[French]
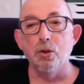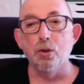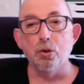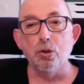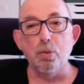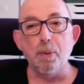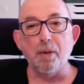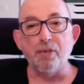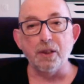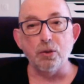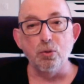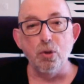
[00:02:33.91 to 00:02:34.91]
Donc, le
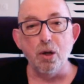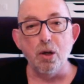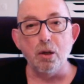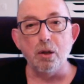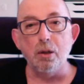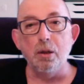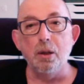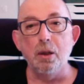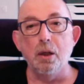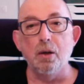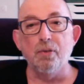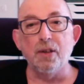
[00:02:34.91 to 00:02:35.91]
parfum de couleur,
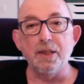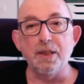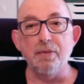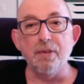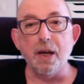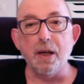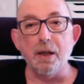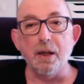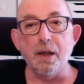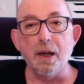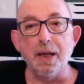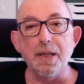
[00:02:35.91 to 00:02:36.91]
en fait, il
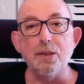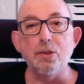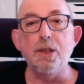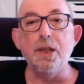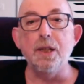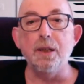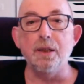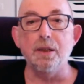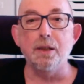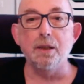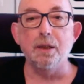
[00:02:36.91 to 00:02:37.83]
va résonner